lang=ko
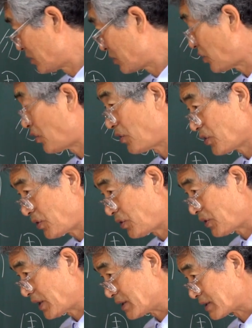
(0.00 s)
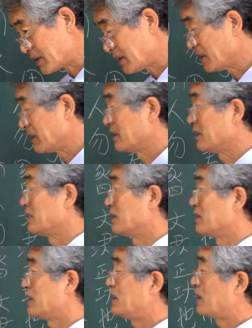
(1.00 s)
초효에서
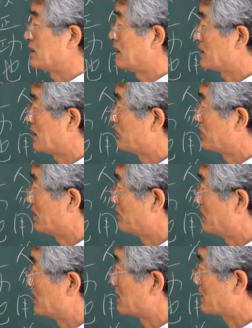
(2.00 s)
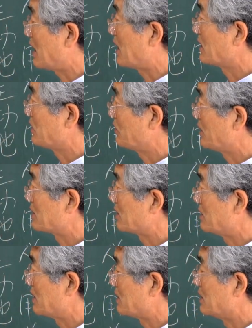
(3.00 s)
어, 시작했다고 그러면
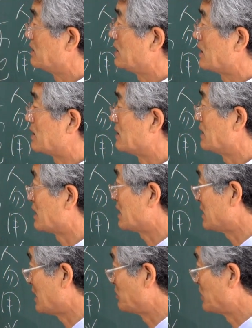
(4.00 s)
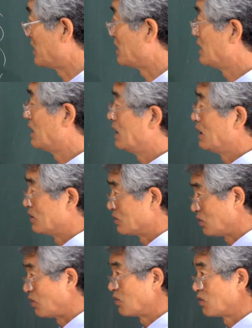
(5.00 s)
상료에서 이제 전쟁이 끝났기 때문에
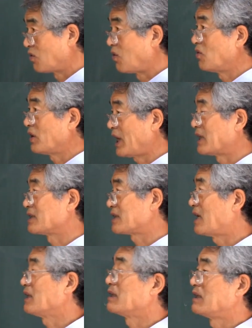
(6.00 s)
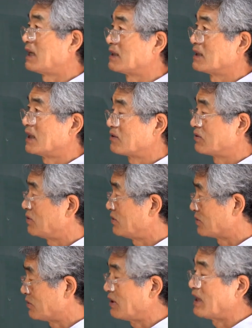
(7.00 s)
농공행상을
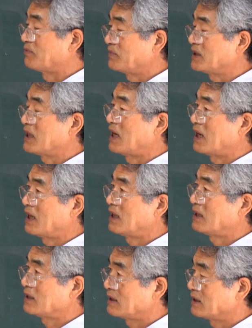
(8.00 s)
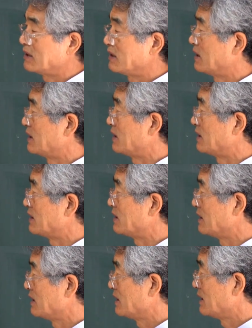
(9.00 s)
한다고도 합니다. 예.
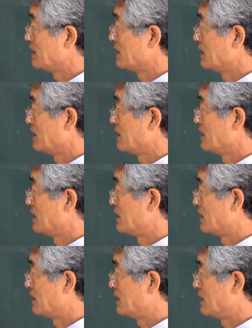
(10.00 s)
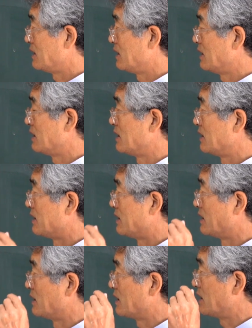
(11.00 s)
예.
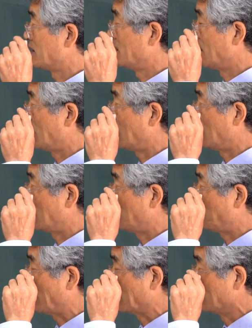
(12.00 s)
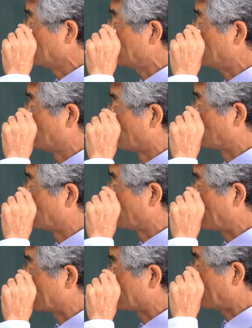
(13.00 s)
그러나 아, 반드시
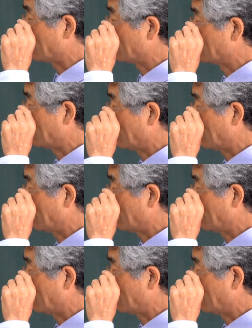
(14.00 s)
농공행상은